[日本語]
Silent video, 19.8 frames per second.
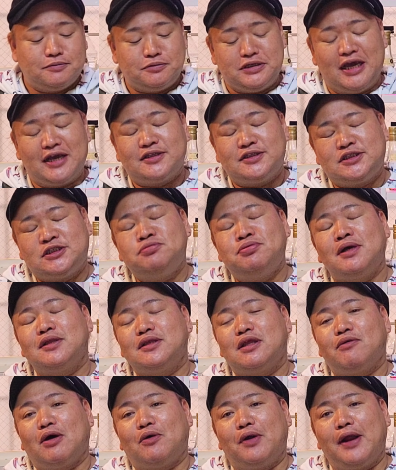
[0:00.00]
やっちまっ
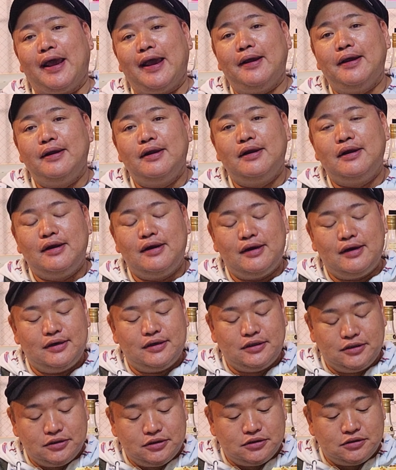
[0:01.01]
たわこれも
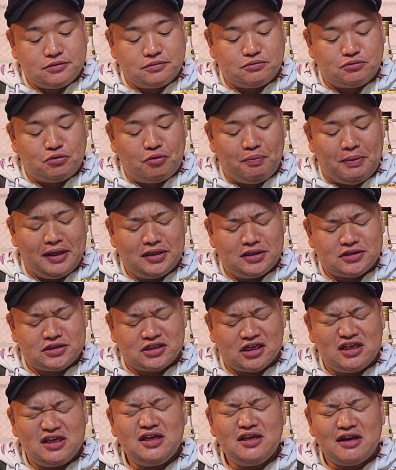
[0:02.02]
うめっ
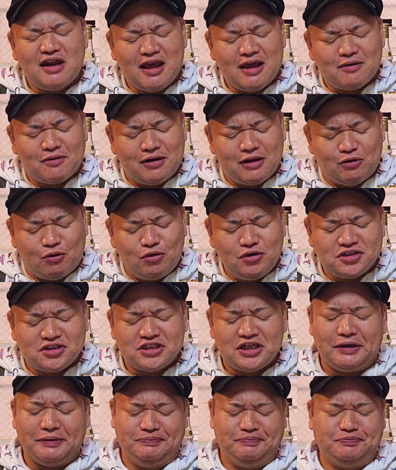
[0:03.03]
ちゃいいねこれ美味し
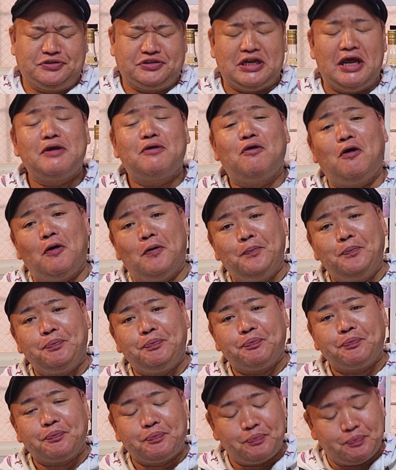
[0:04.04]
い最高
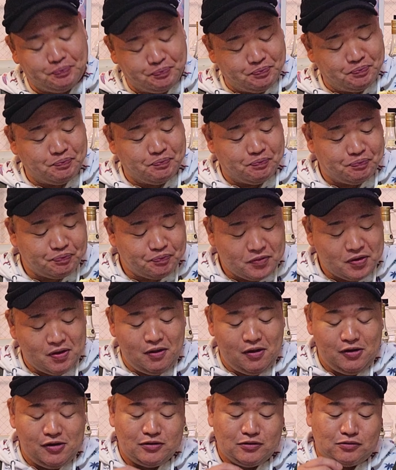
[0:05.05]

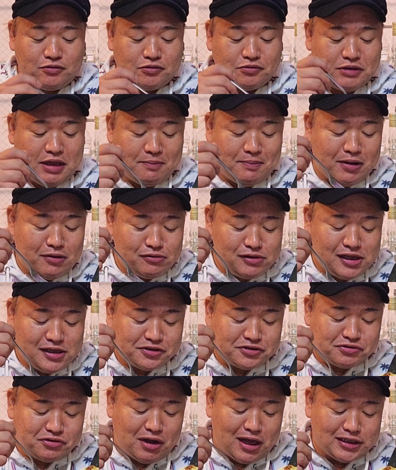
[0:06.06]
うんこれね
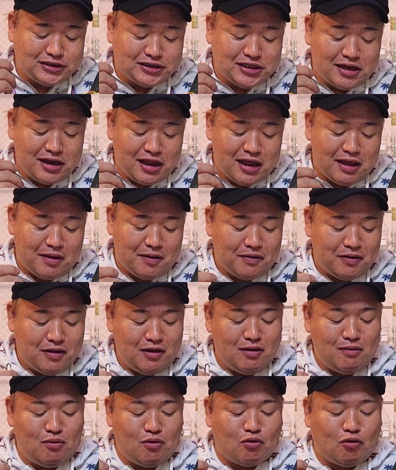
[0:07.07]
マヨネーズの味でね
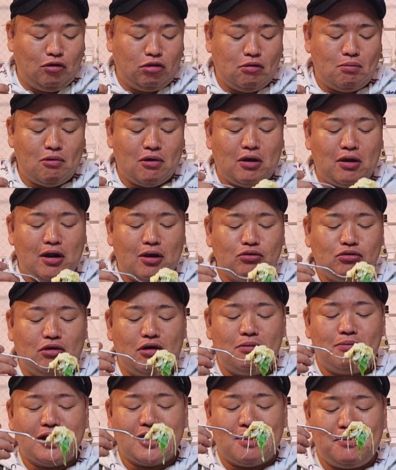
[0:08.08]
子供から大
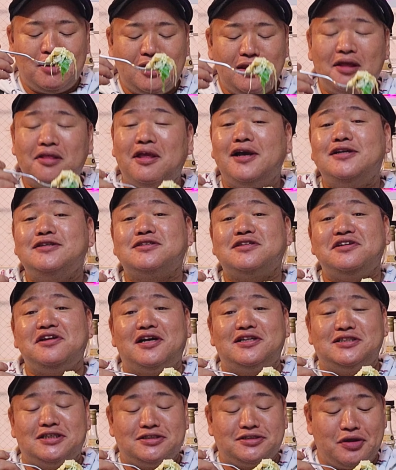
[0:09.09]
人までみんな大好きな
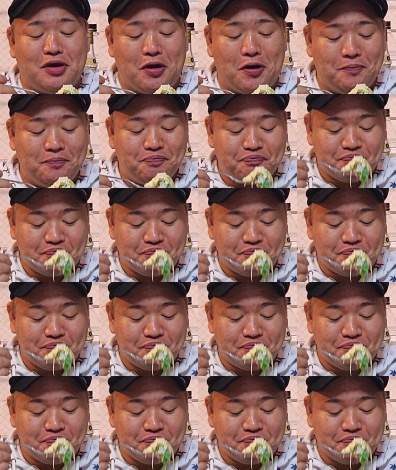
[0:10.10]
味ですよ